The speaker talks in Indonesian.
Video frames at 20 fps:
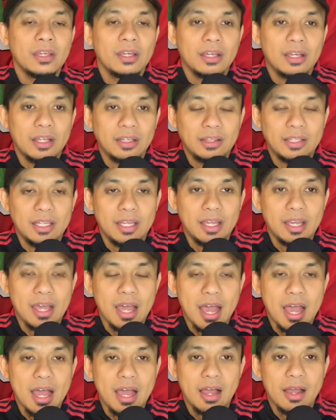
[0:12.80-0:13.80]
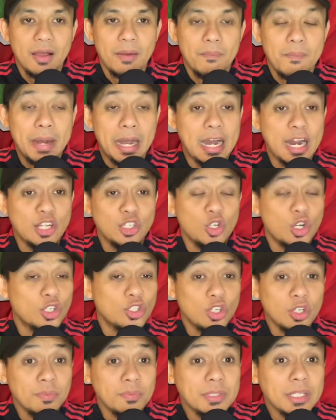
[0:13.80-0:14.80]
Ketika Brennan
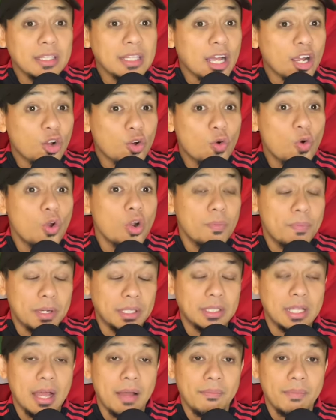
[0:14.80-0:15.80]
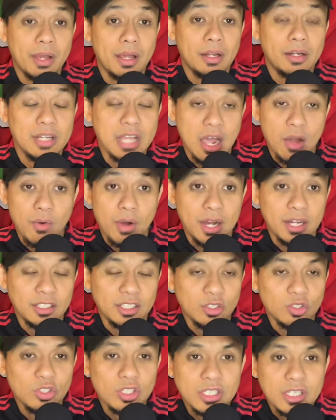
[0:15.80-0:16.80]
Johnson mencetak gol pertama Diawali
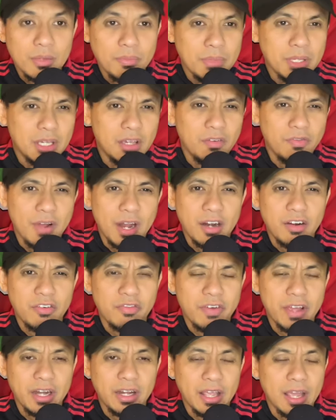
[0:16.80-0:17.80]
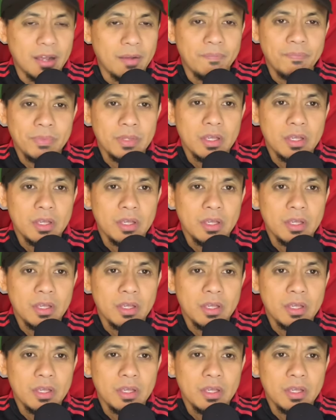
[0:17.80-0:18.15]
tentu saja Mickey Van de Ven yang